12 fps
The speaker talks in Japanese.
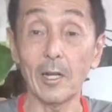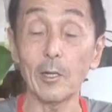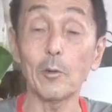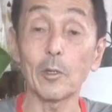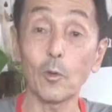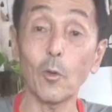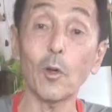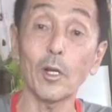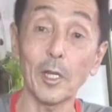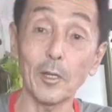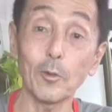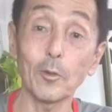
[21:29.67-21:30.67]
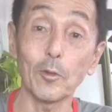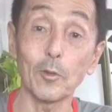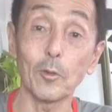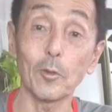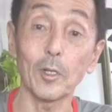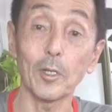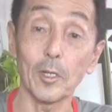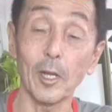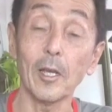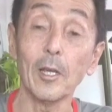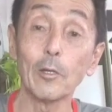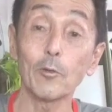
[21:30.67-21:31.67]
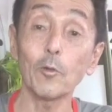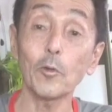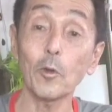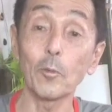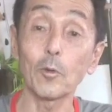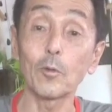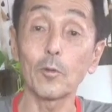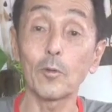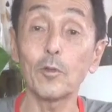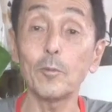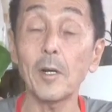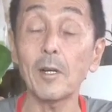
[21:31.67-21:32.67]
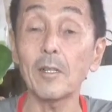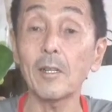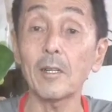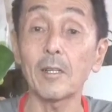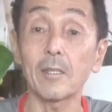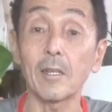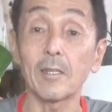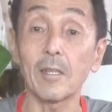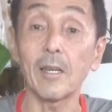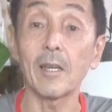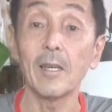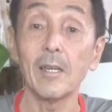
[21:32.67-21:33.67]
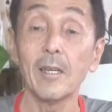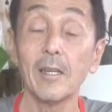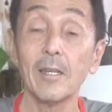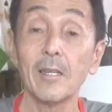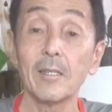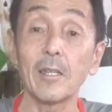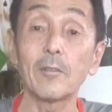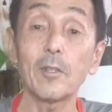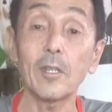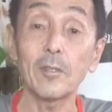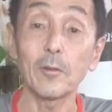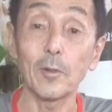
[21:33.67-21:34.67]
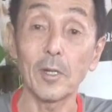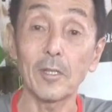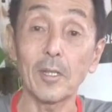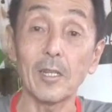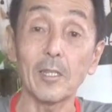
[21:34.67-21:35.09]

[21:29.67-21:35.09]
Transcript: あるいはどっかに行くっていう時にね、その時僕車がなかったんで手伝ってくれた。